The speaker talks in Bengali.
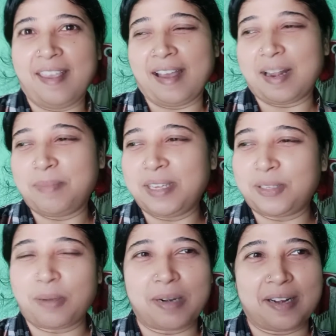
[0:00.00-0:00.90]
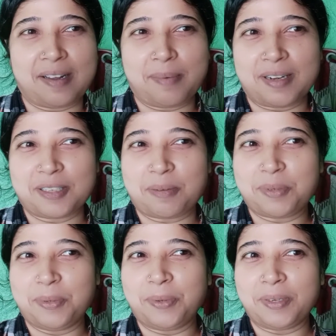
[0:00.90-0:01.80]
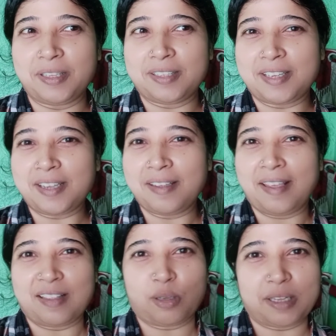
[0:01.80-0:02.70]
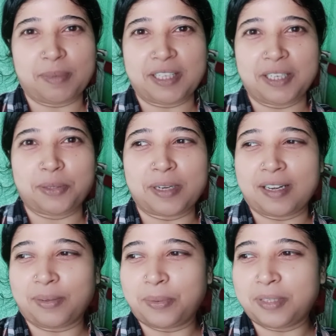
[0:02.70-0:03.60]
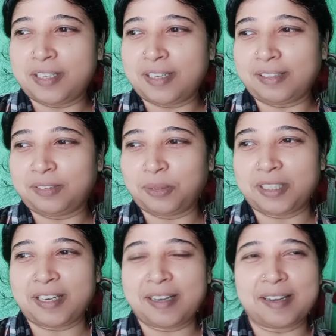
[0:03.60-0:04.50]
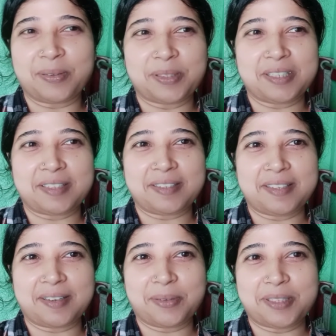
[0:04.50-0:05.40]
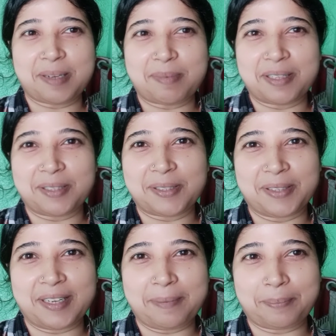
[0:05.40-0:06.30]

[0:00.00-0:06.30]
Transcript: আর আমি সব রান্না বান্না সব শুরু করে দিয়েছি তো আর বেশি কিছু রান্না করছি না তো যেটাই রান্না করছি সেটাই শেয়ার করছি আপনাদের সঙ্গে